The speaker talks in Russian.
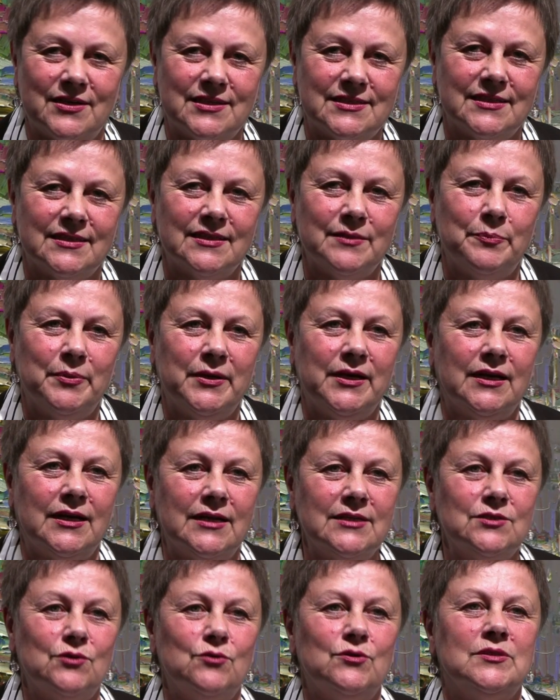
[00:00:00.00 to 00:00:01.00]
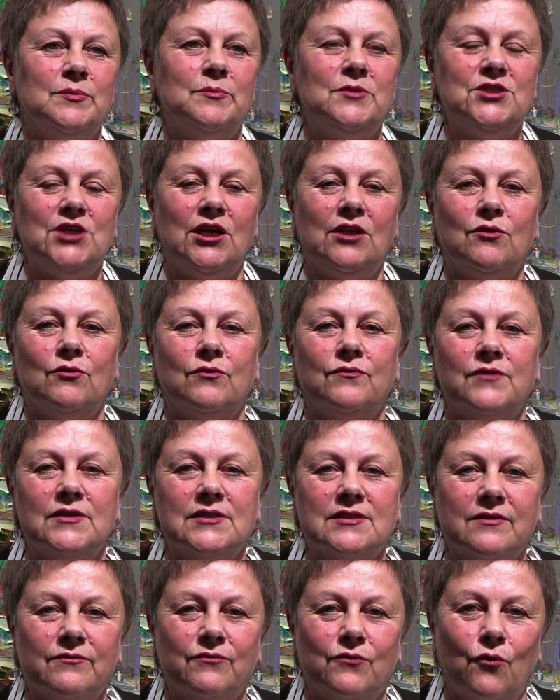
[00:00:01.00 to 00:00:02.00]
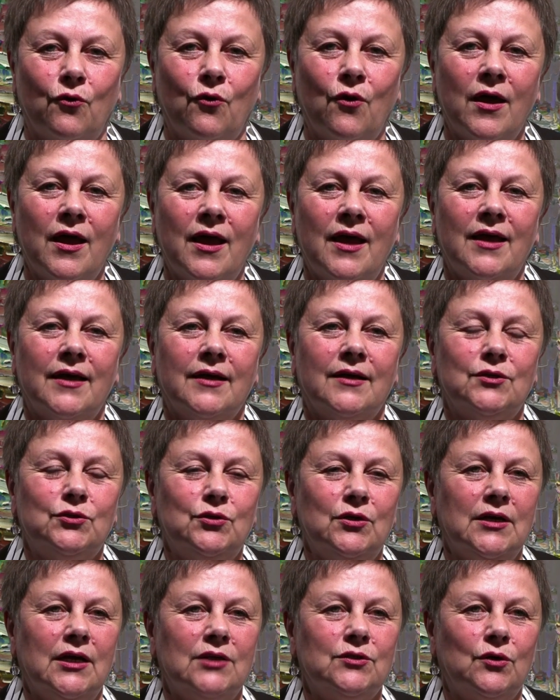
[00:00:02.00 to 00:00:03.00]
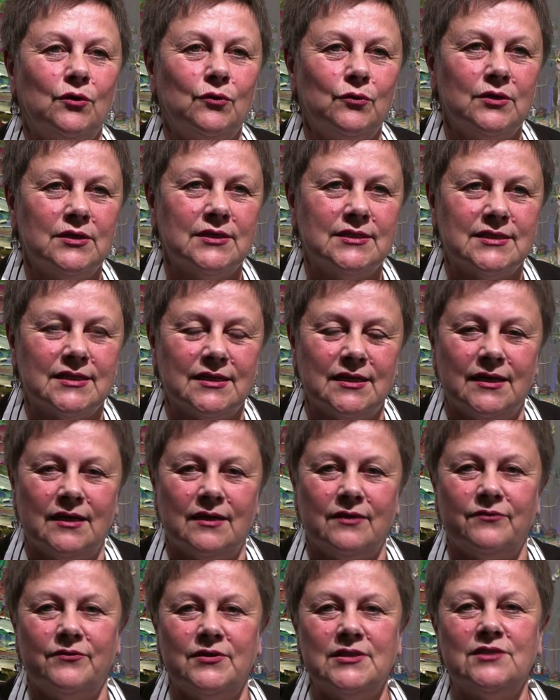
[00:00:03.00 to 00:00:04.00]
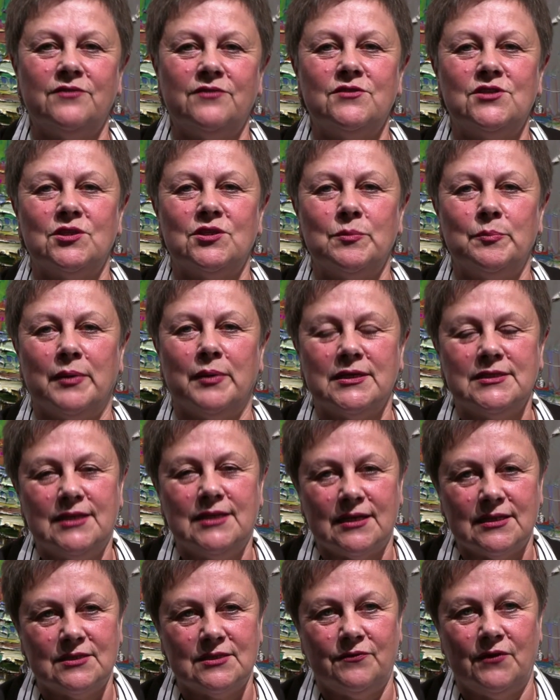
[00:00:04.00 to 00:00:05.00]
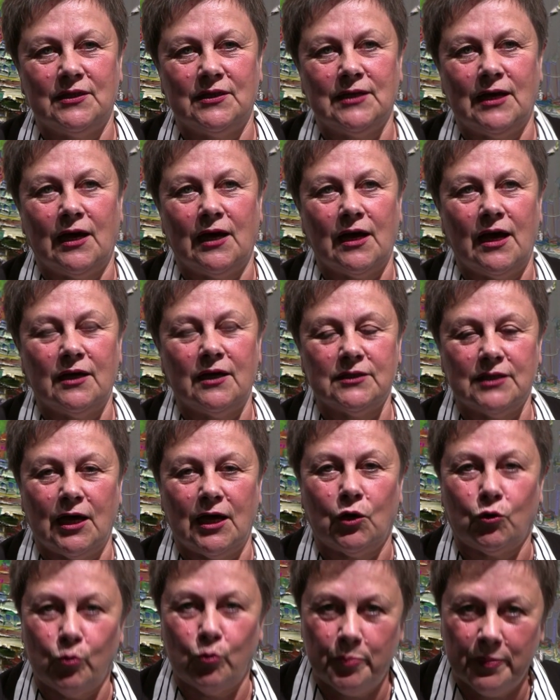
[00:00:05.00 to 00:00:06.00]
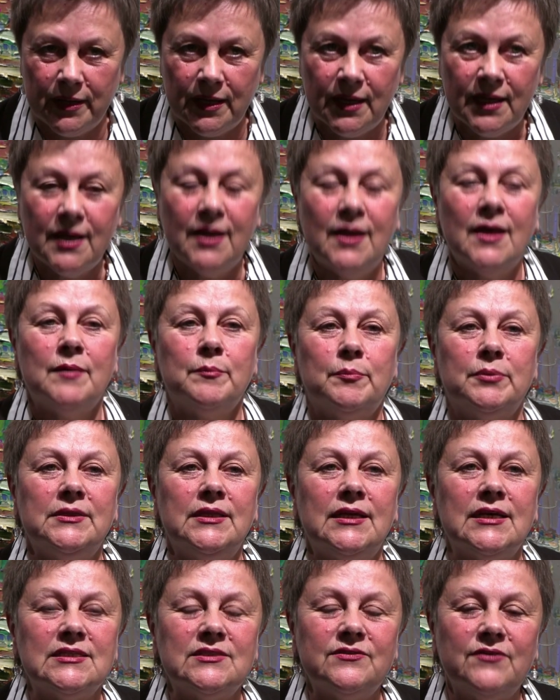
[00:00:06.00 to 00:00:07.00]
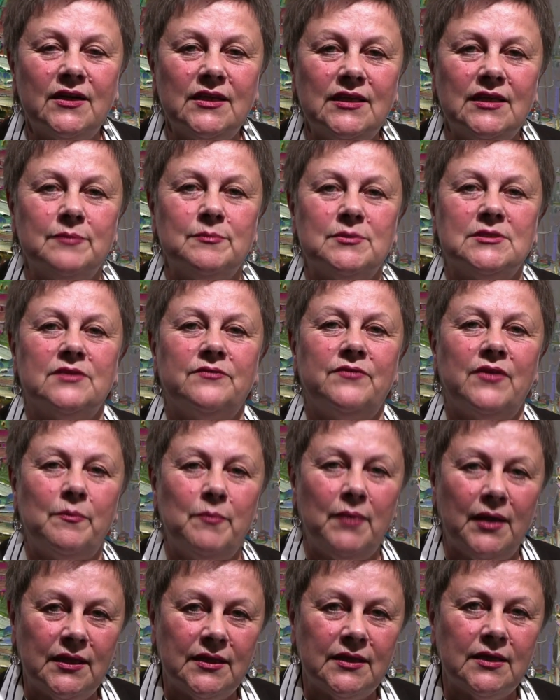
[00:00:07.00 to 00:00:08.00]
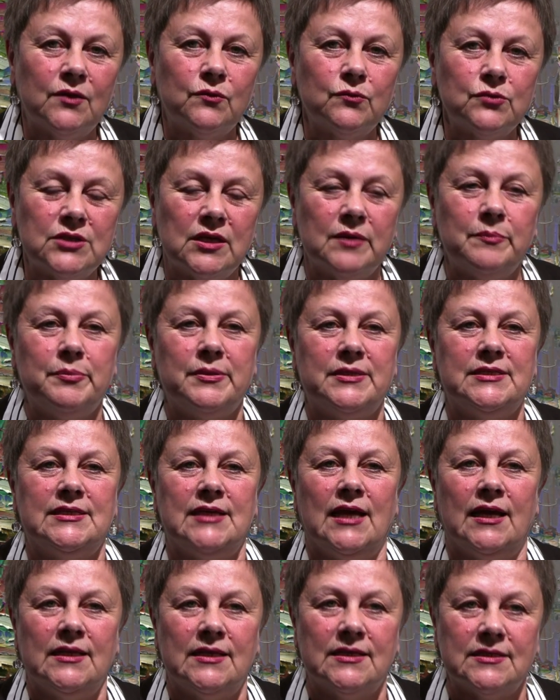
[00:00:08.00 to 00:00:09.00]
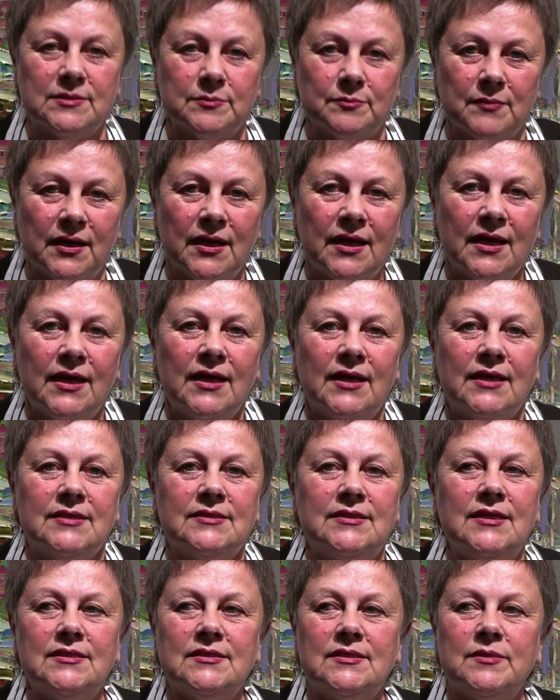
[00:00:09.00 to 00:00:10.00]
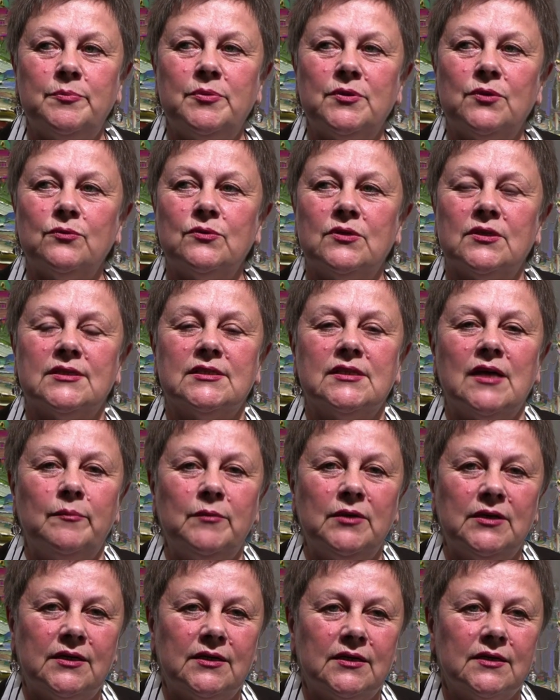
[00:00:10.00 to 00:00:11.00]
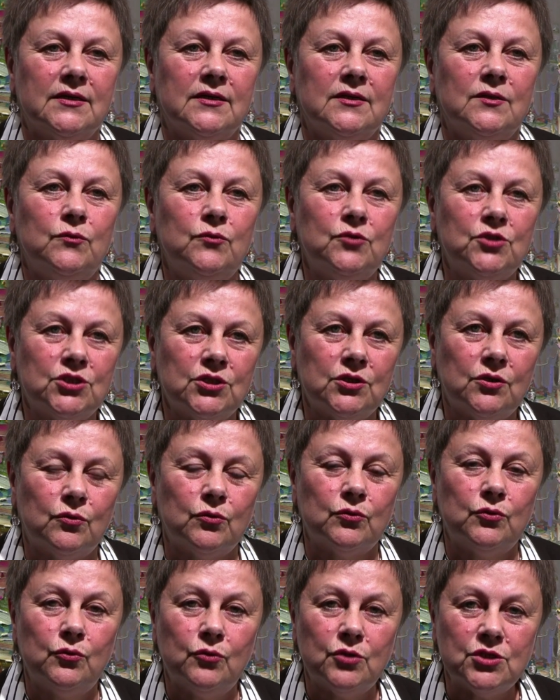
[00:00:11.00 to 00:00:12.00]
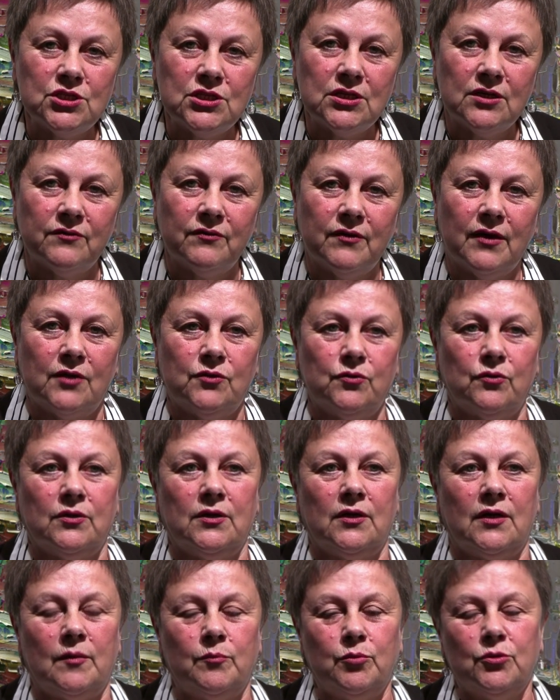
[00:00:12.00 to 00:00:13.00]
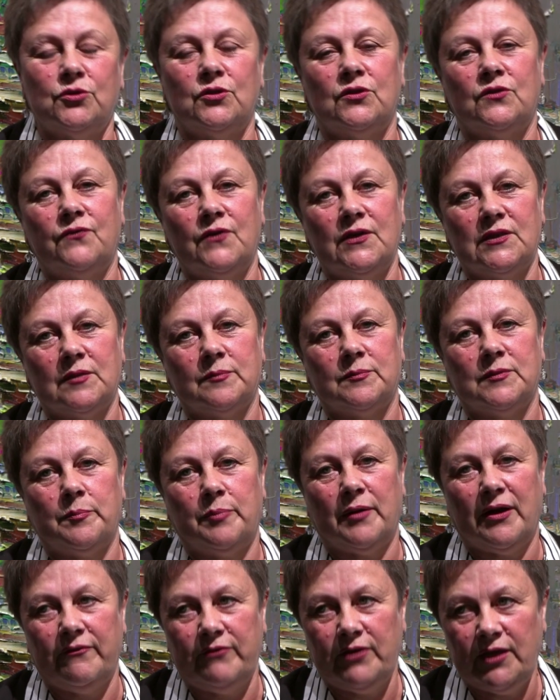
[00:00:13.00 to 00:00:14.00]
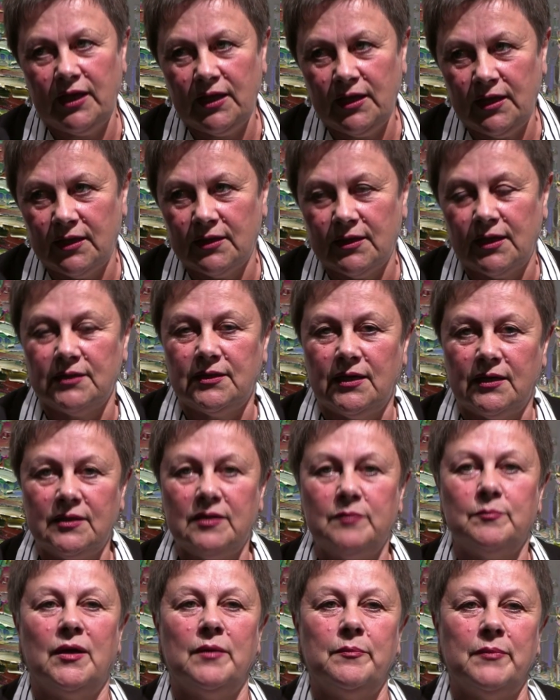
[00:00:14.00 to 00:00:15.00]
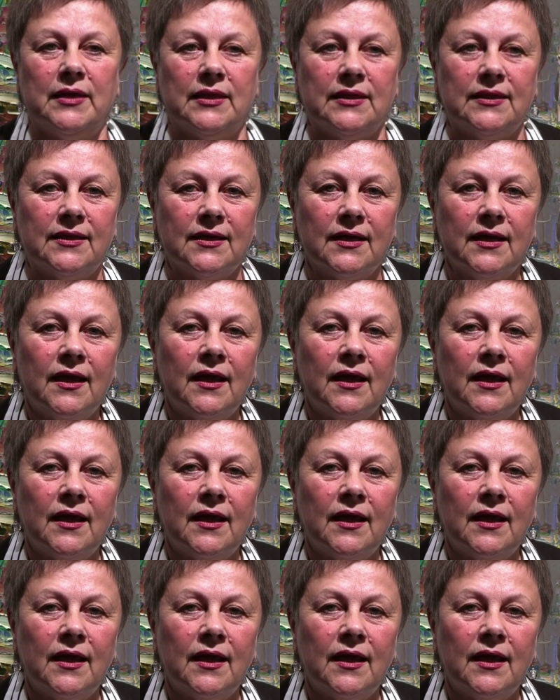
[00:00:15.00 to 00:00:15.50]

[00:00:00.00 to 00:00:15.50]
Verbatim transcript: вас на прекрасную, замечательную выставку, которая откроется в выставочном пространстве «Арт-коробка» под названием «Современный русский импрессионизм». Здесь соберут самых лучших художников, которые работают в этом направлении на данный момент.